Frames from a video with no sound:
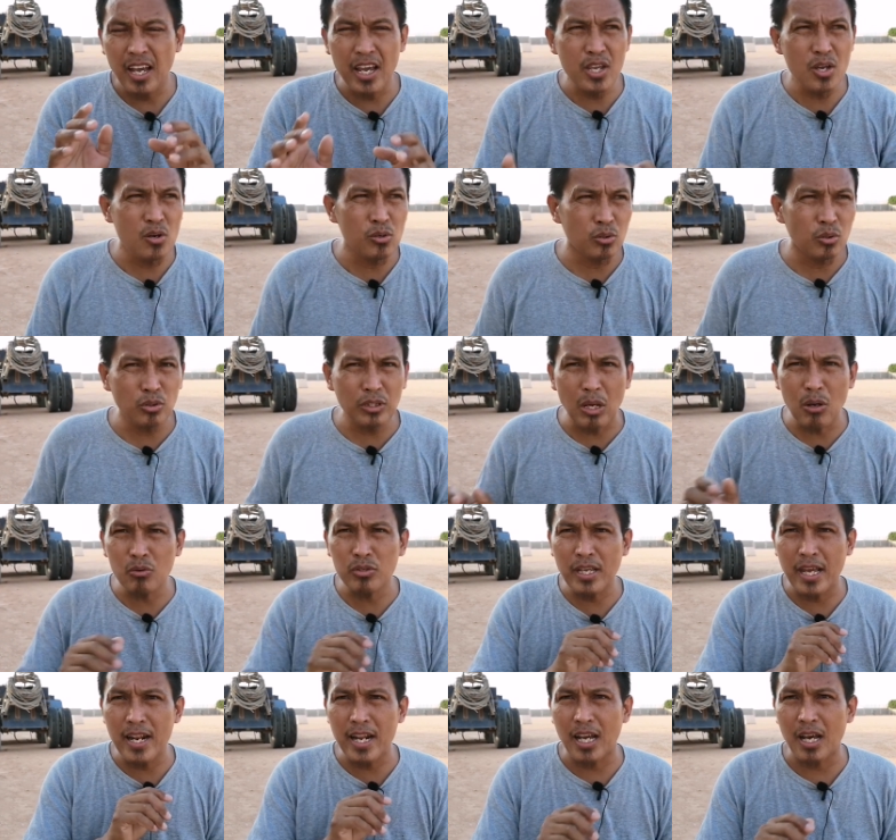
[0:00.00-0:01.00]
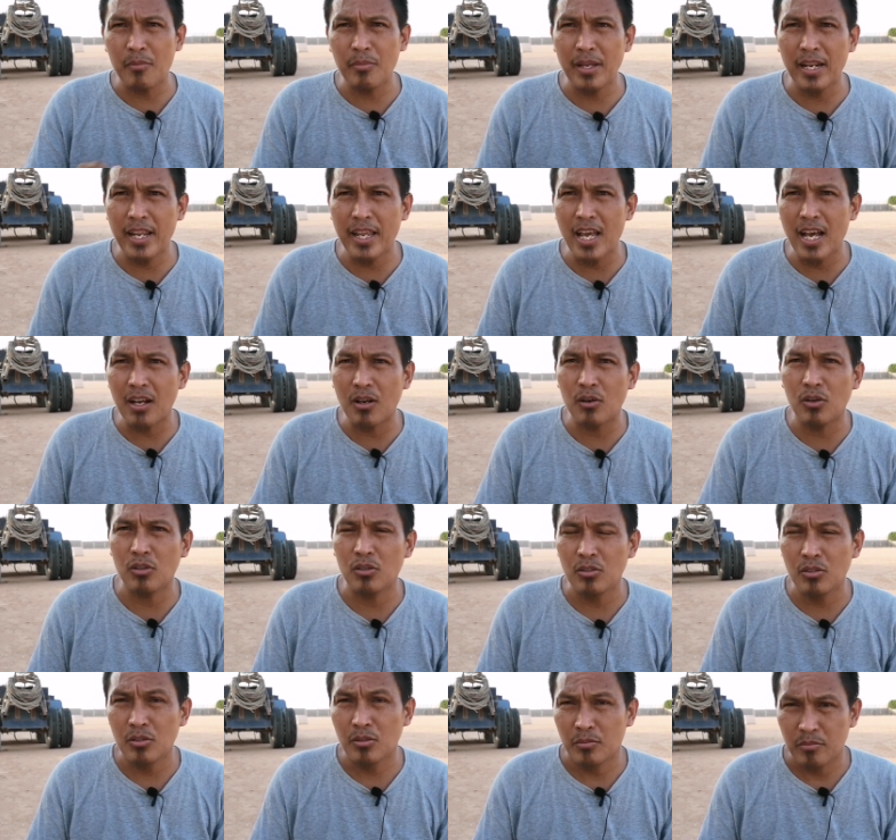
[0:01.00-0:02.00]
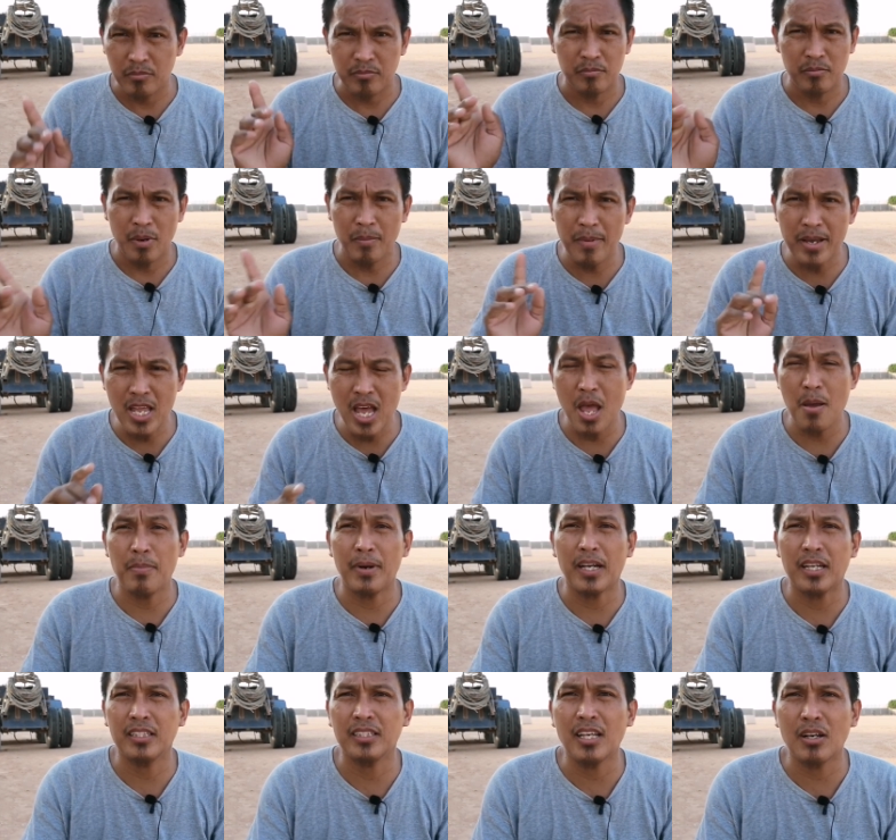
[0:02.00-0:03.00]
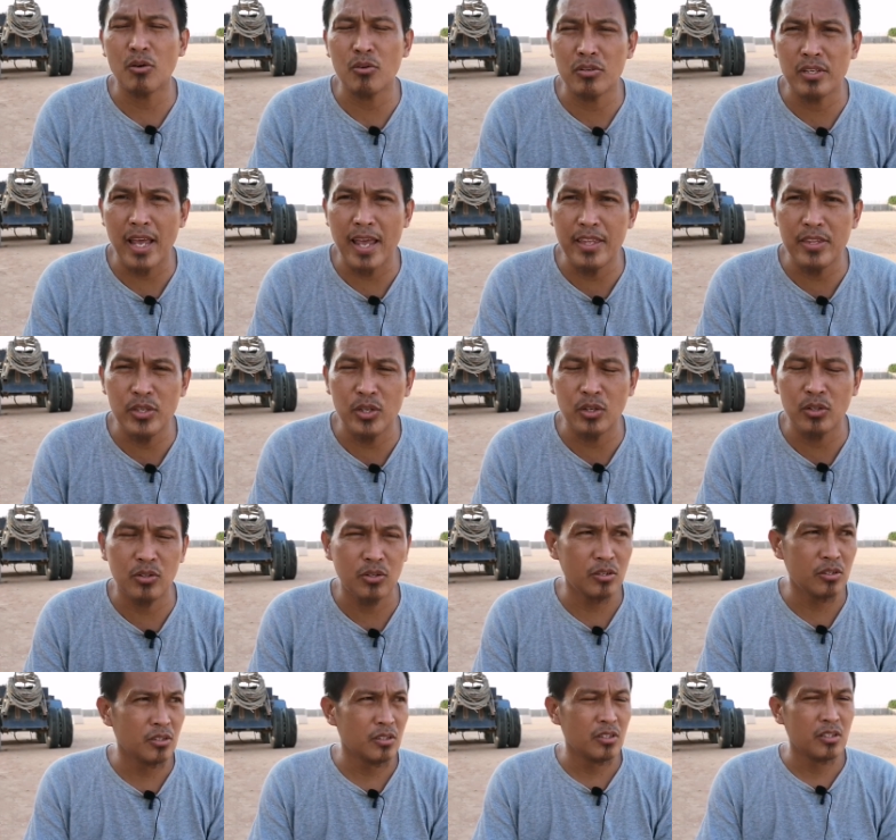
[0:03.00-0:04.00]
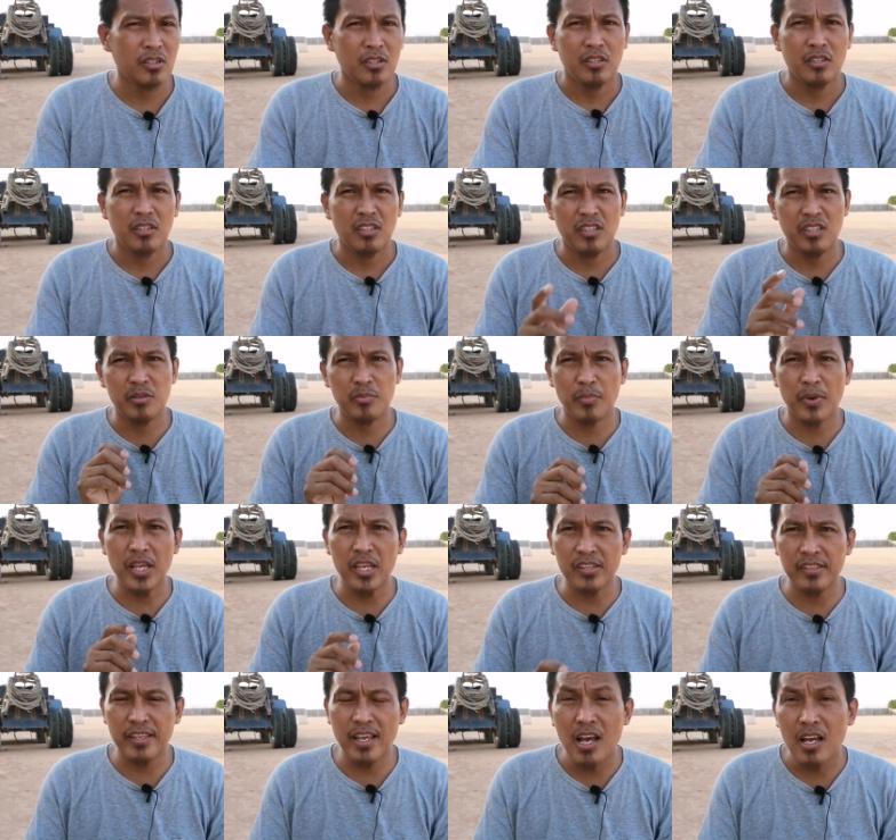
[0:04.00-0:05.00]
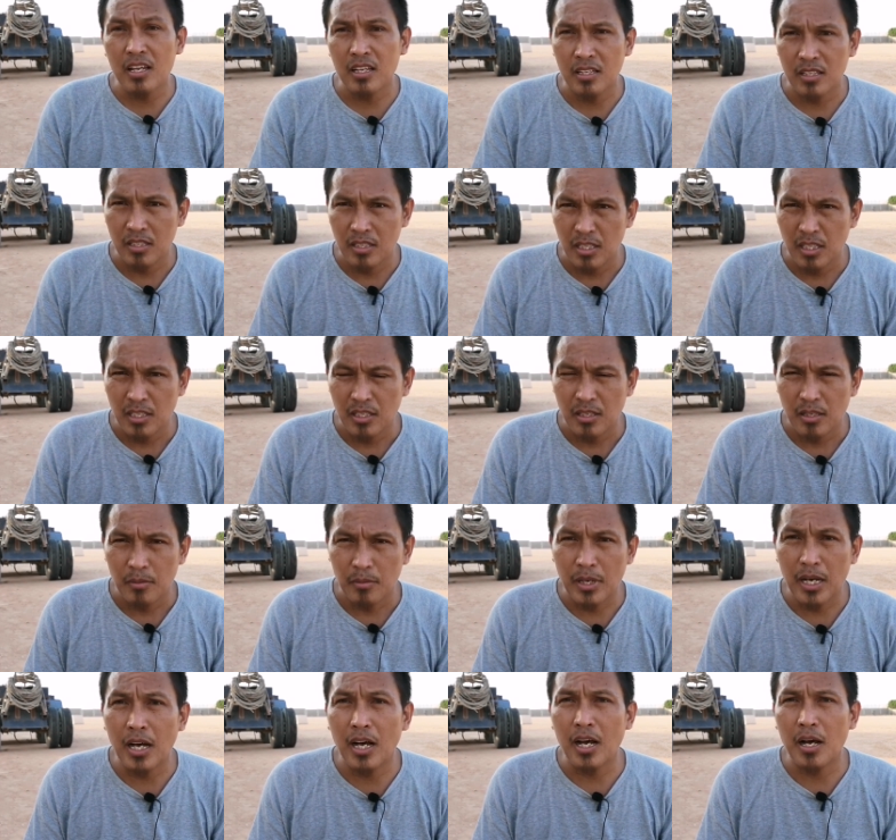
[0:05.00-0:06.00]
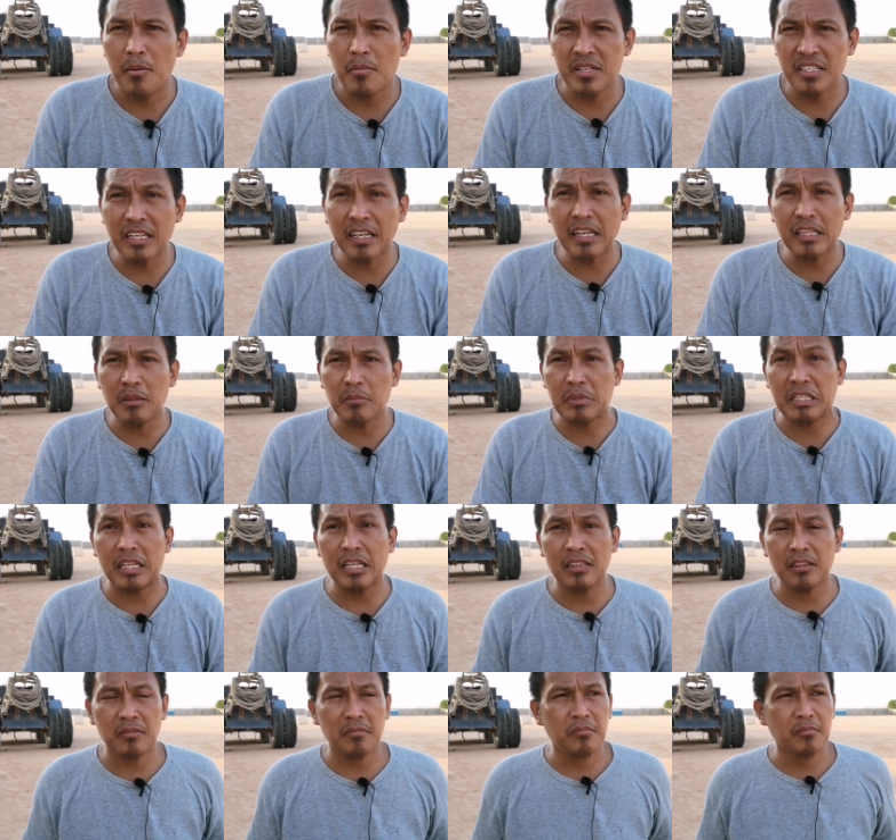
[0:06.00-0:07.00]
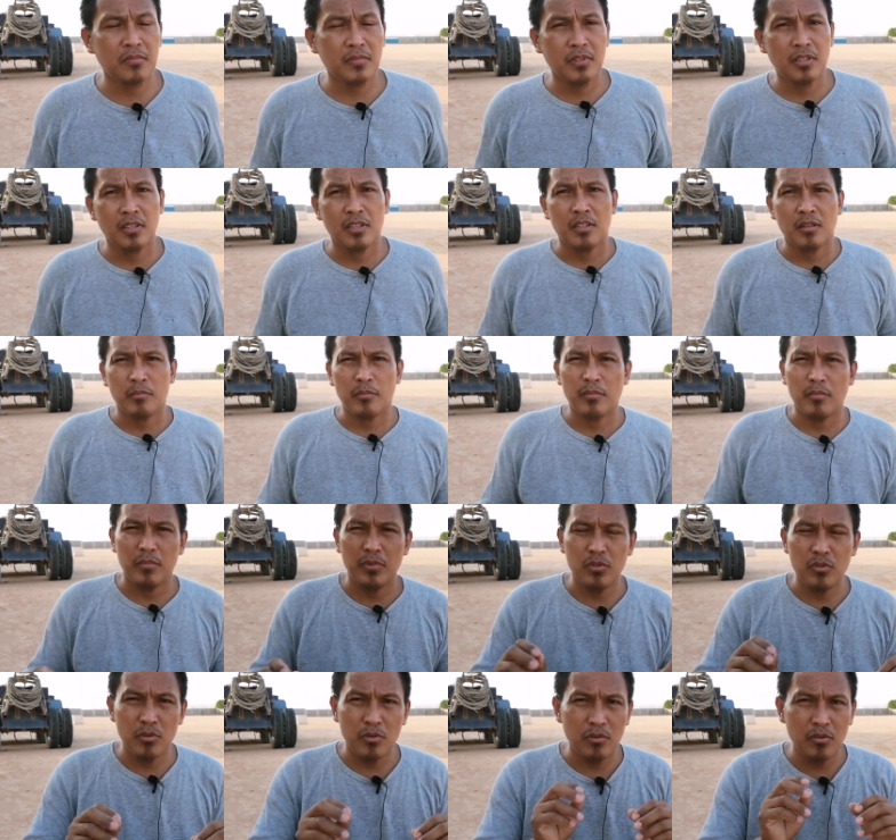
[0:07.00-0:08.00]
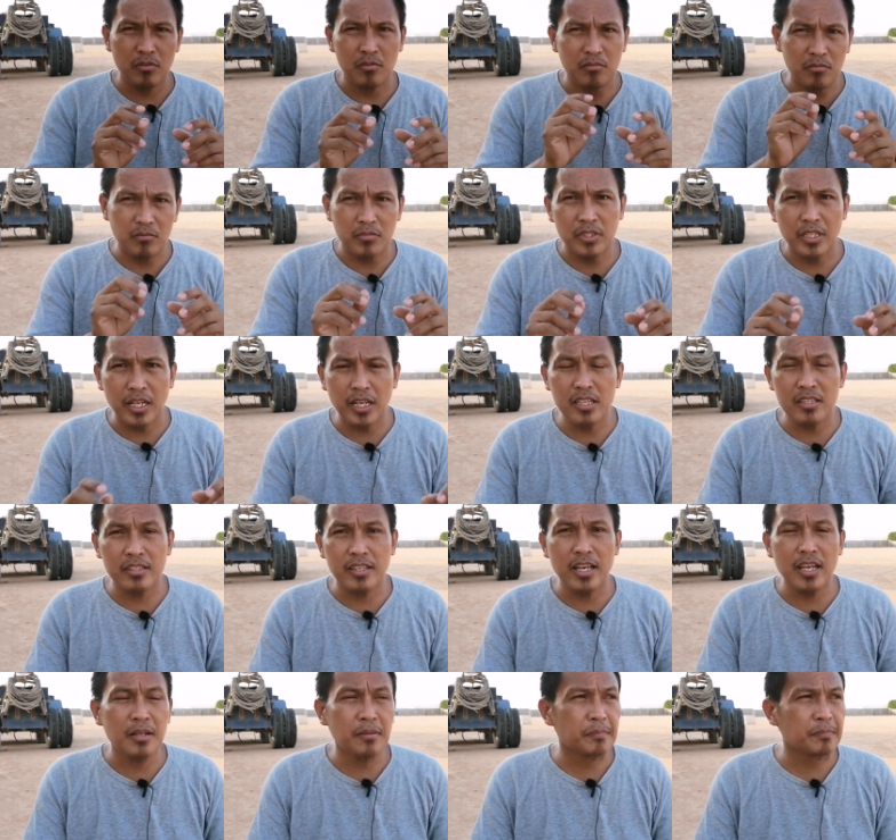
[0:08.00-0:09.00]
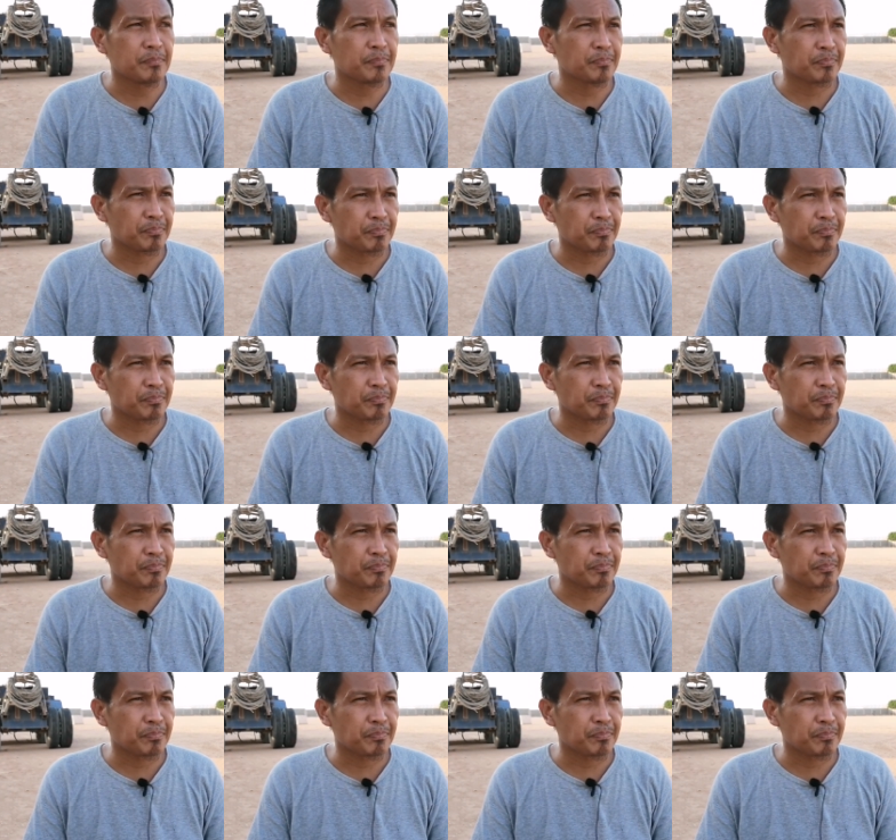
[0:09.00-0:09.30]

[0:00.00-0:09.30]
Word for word: 1998 ngayong 2000 nakabili ako mamaya ipakita ko sa inyo spray siya uh, masakit masakit medyo masakit siya